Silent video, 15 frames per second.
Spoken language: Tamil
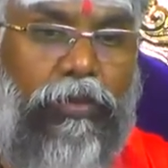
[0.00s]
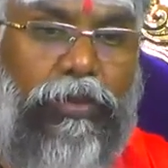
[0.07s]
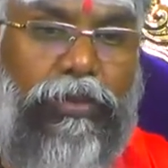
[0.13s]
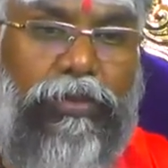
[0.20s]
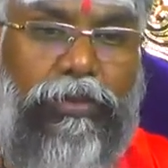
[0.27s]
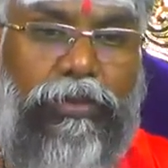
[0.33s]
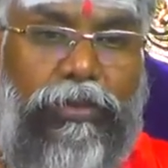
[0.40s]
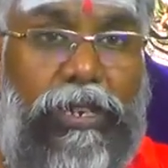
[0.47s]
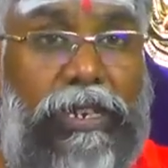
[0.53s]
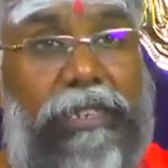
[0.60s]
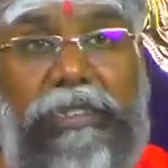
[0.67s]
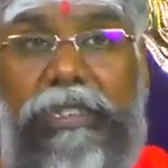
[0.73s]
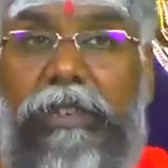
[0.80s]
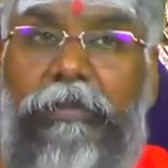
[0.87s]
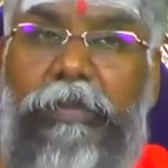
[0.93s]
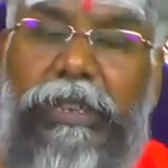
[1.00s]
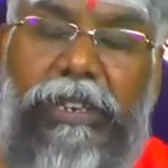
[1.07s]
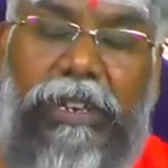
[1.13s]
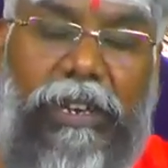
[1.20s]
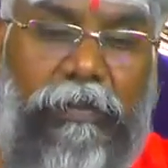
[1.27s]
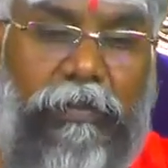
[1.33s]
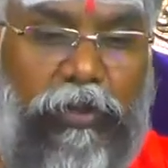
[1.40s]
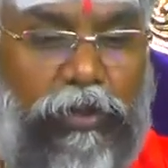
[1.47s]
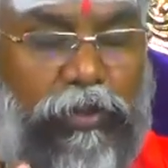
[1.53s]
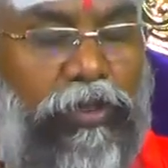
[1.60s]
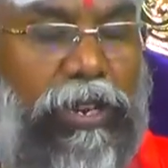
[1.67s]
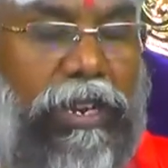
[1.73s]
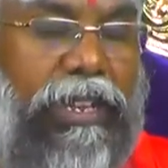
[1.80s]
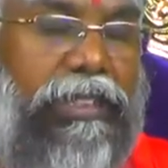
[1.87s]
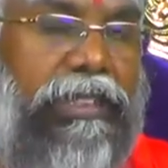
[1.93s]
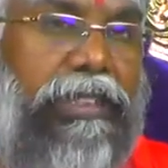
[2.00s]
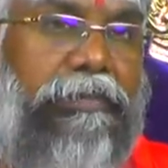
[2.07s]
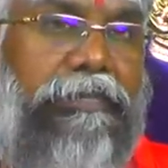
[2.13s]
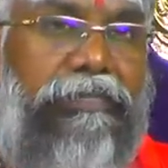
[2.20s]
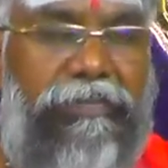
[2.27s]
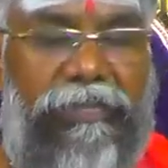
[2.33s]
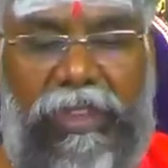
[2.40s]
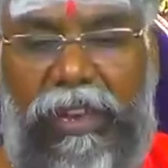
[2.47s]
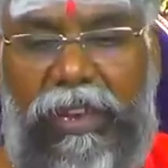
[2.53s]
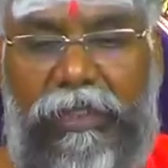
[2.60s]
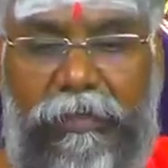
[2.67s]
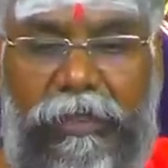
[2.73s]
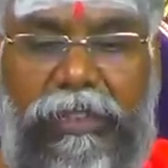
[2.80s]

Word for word: ஒரு ரகசிய பரிகாரம் கூட சொல்லலாம் அது அதை